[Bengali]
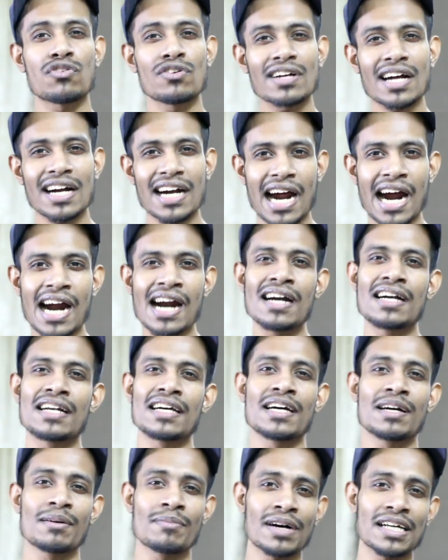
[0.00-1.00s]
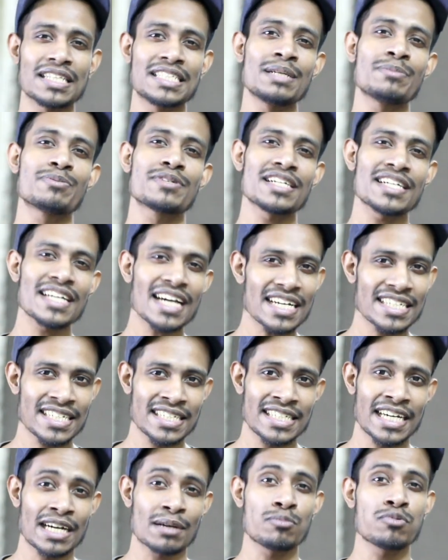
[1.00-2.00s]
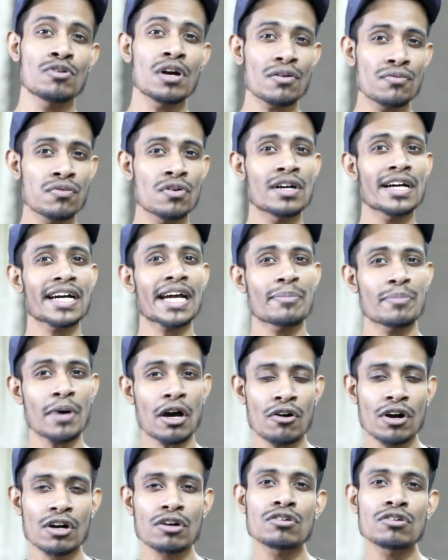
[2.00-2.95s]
ফোনটার হার্ট বা চিপসেটে আসা যাক পুরো ফোনটাকে পাওয়ার